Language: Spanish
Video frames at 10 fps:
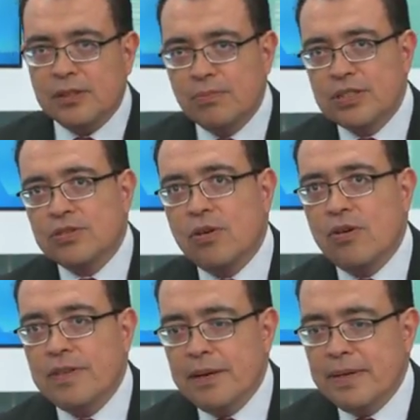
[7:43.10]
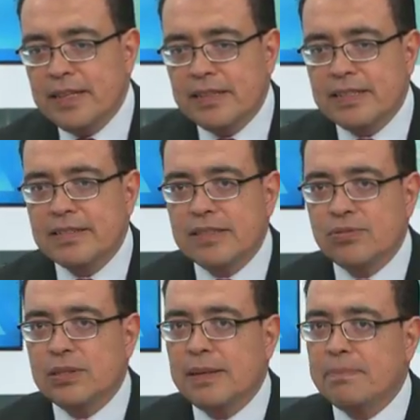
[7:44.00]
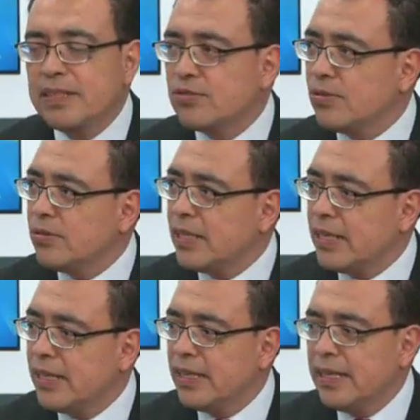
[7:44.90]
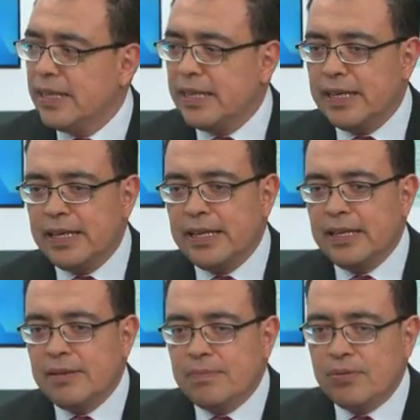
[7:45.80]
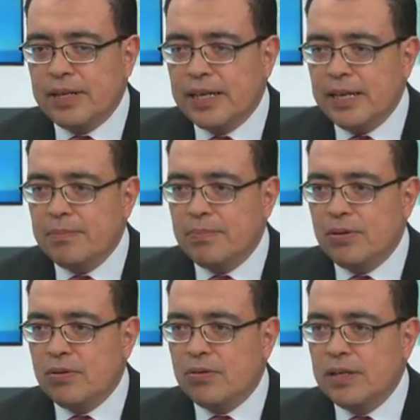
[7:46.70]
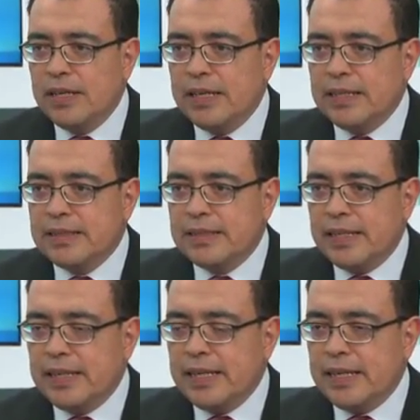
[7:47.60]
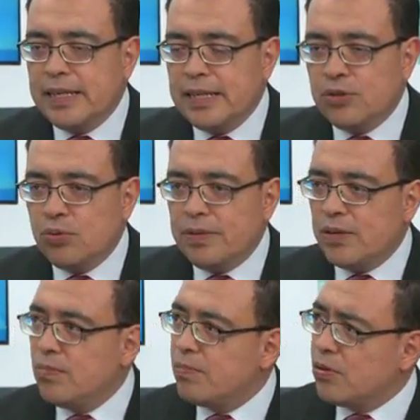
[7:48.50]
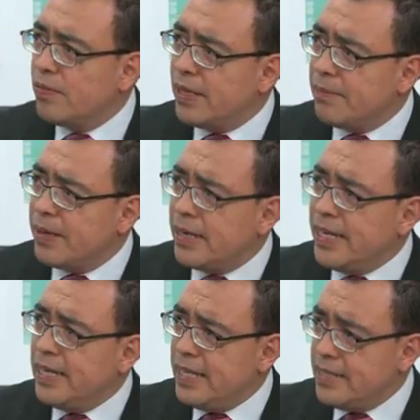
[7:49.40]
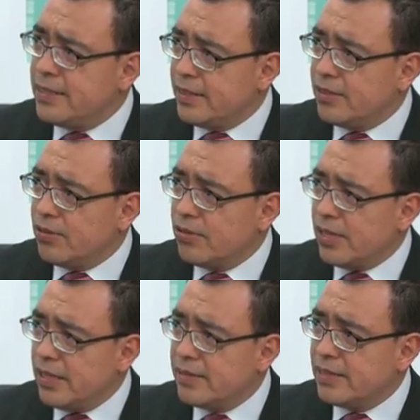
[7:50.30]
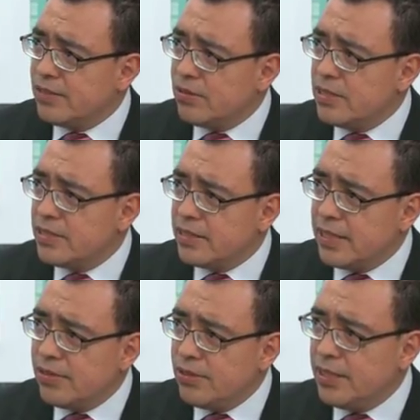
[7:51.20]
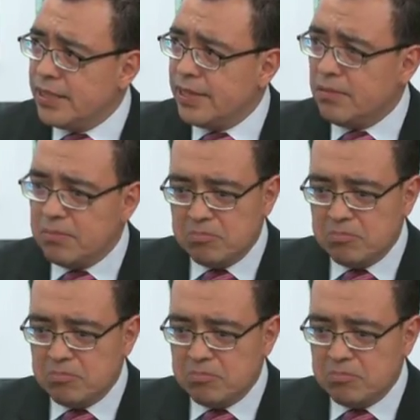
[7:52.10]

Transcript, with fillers: pues obviamente si una persona, eh, por ejemplo, se le tuviera un problema ilícito que le están solicitando dinero,